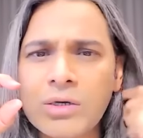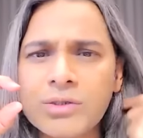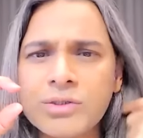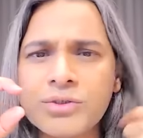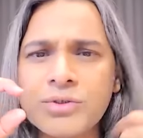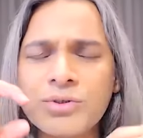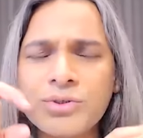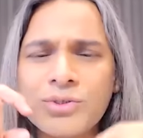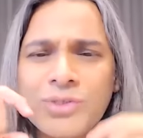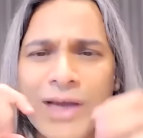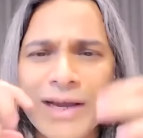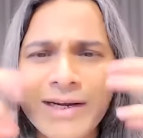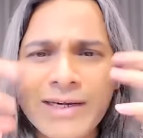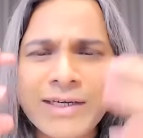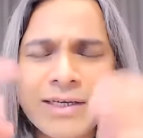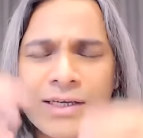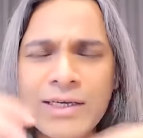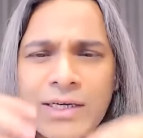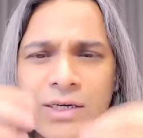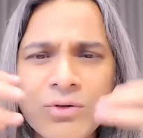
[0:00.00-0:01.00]

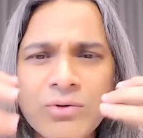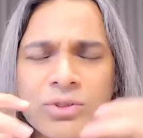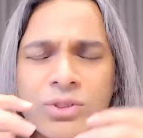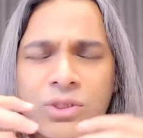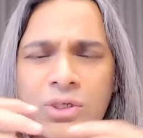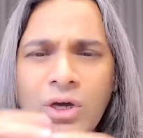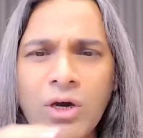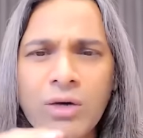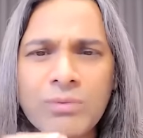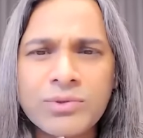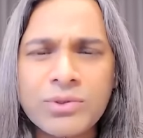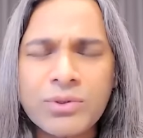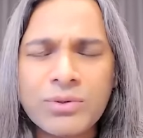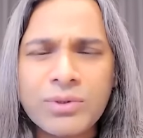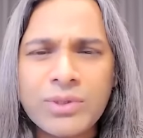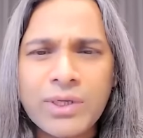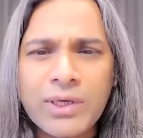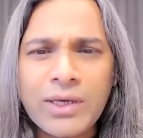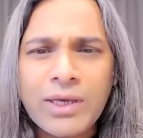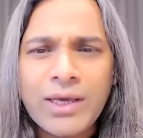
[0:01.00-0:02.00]
सोसाइटी के कुछ नाम्स
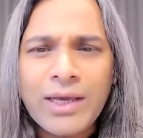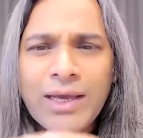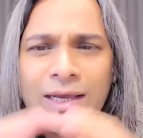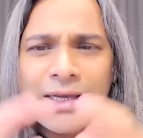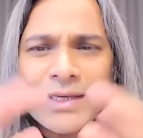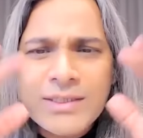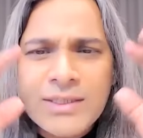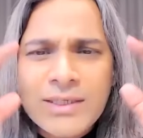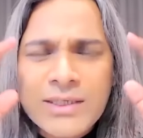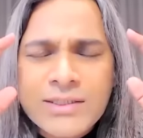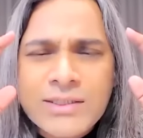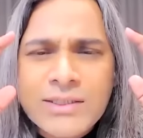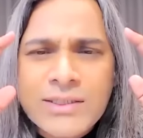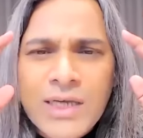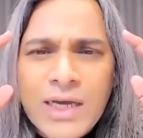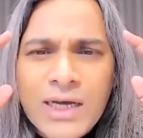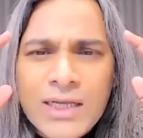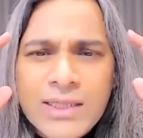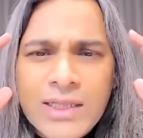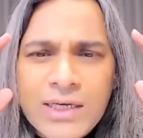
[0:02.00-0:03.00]
होते हैं ये
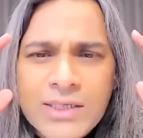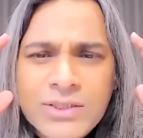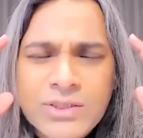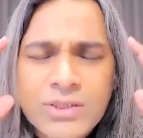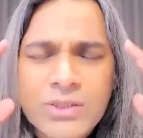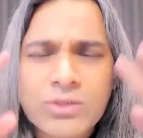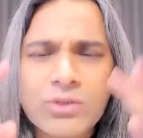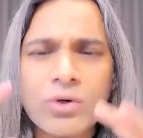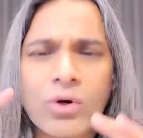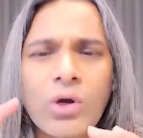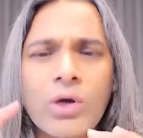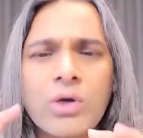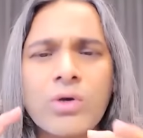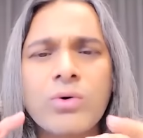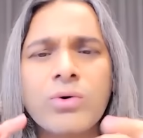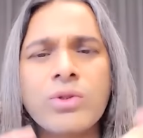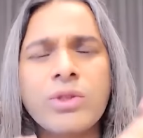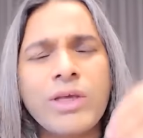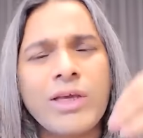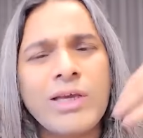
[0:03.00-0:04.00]
ज्यादा स्ट्रांग
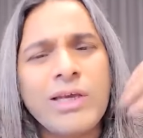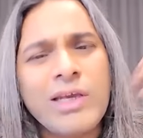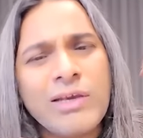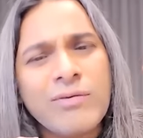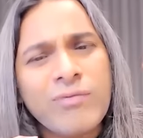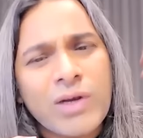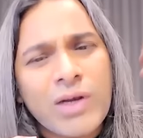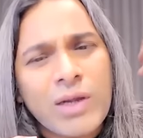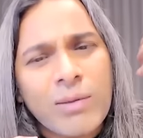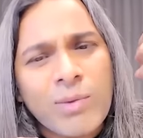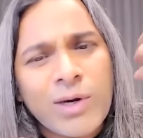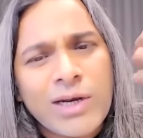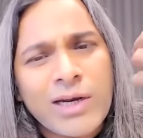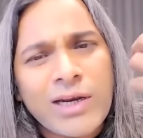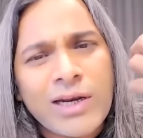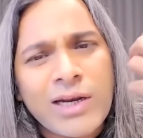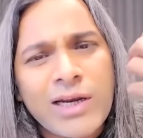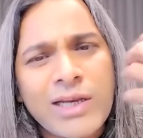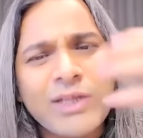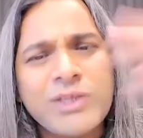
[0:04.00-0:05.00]
होते हैं इवन हमारे
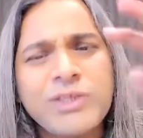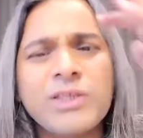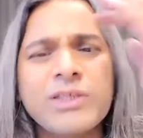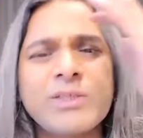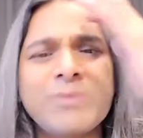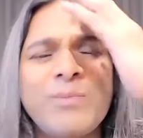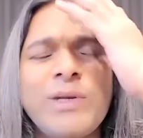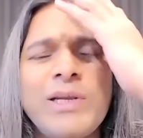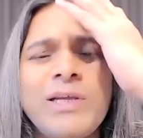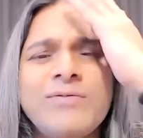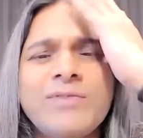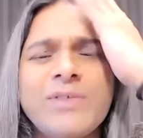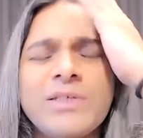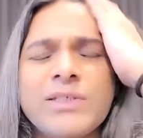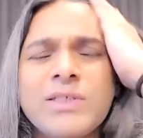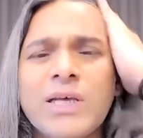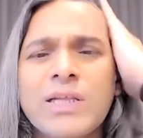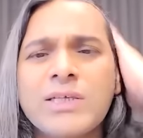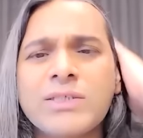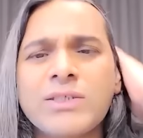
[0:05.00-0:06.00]
रिलीजियस बिलीफ से
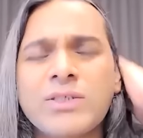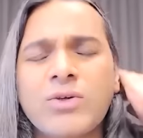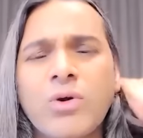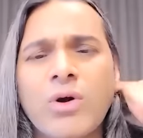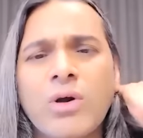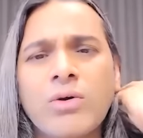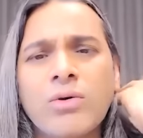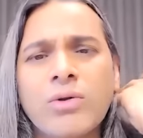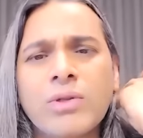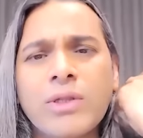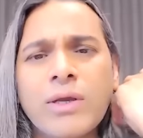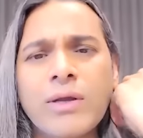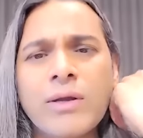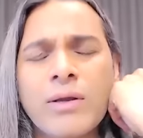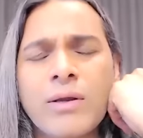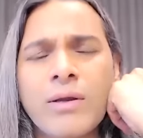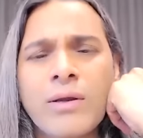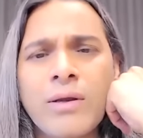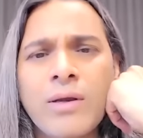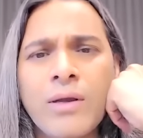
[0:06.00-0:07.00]
ज्यादा स्ट्रांग होते हैं
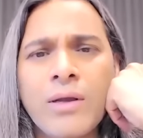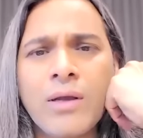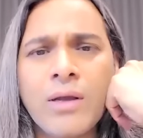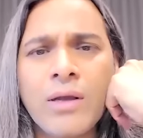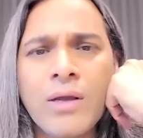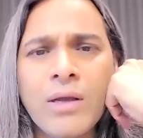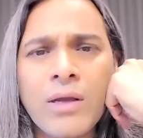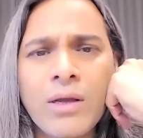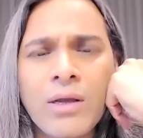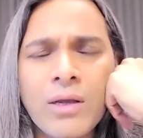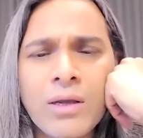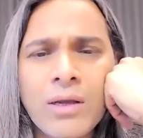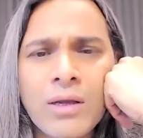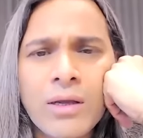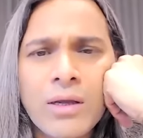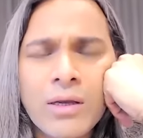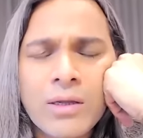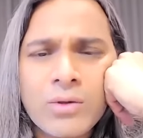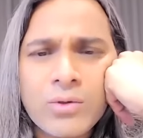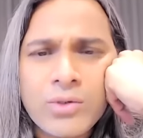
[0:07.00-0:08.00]

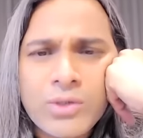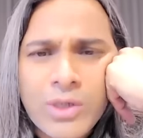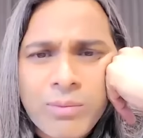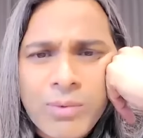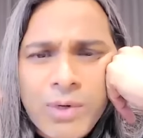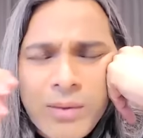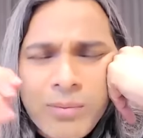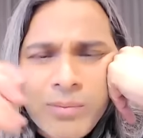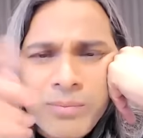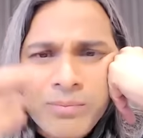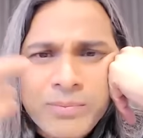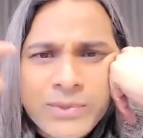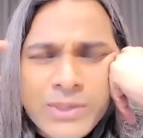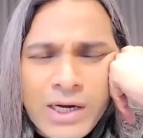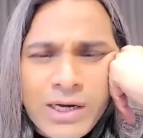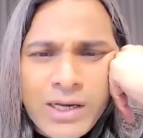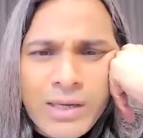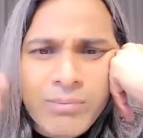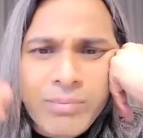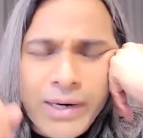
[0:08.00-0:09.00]
तो जब आप
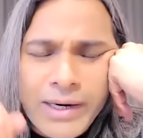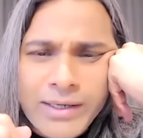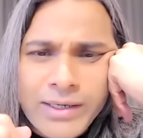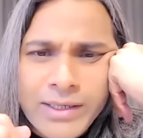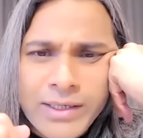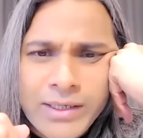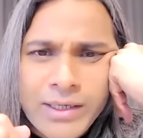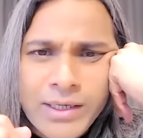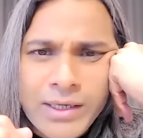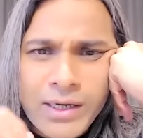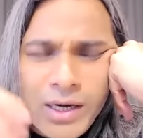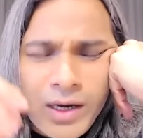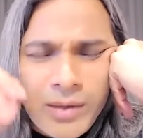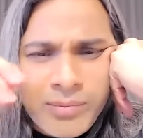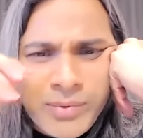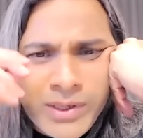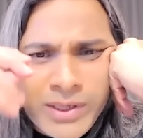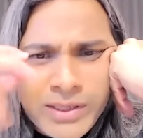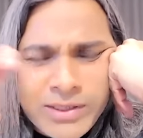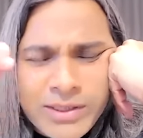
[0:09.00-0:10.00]
जाके बैठेंगे ना
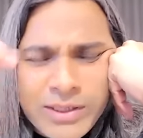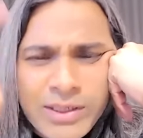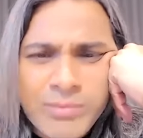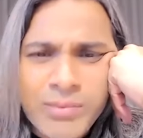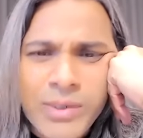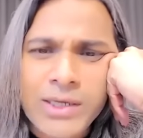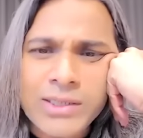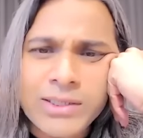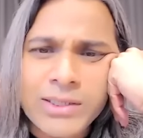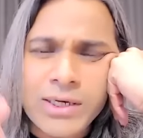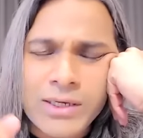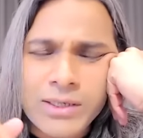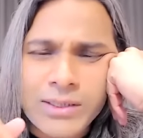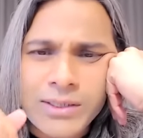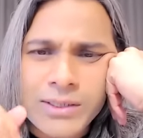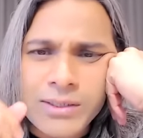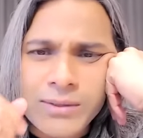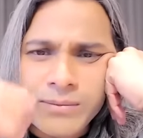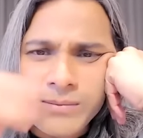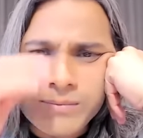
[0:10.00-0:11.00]
आपने इतनी बात कर
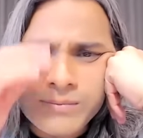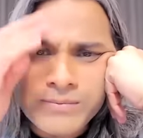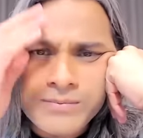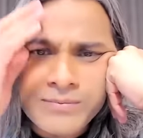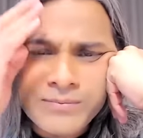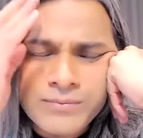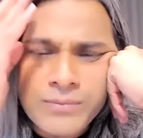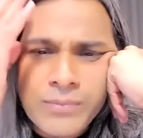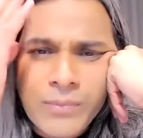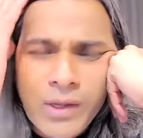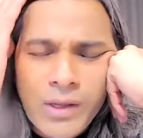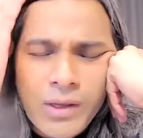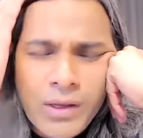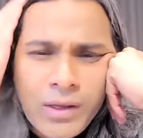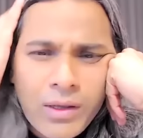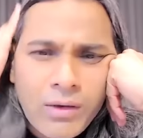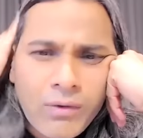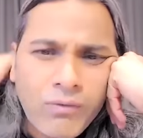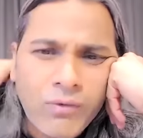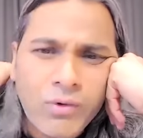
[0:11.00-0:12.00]
दी
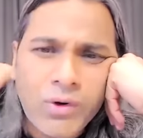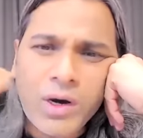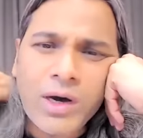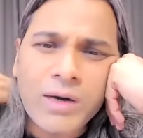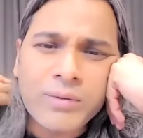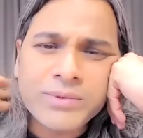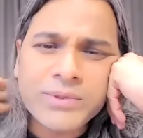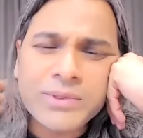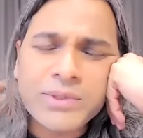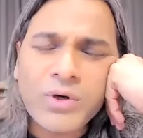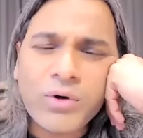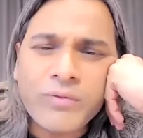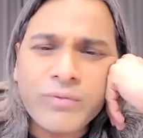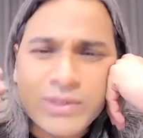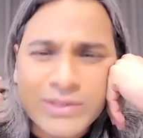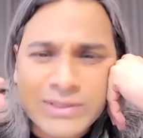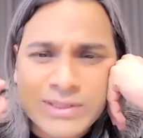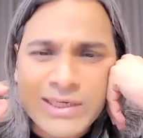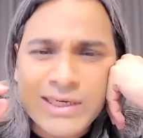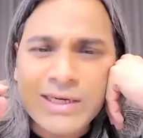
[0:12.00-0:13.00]
वो आपसे
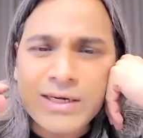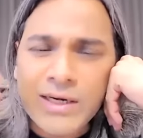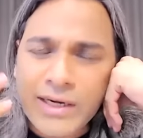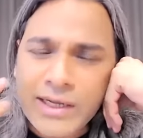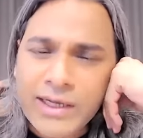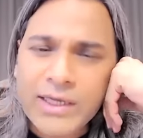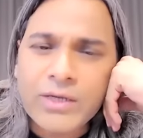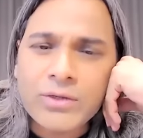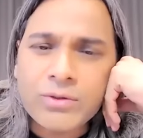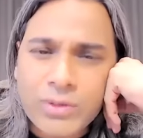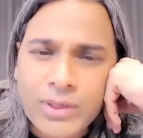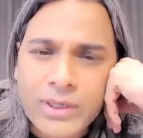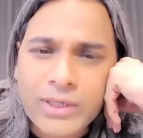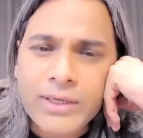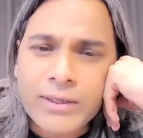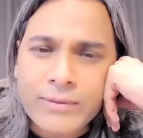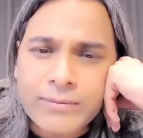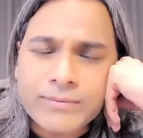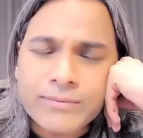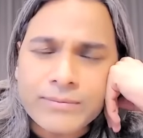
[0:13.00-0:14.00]
ऑब्वियसली लड़ेंगे तो
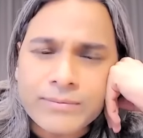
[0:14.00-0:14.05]
नहीं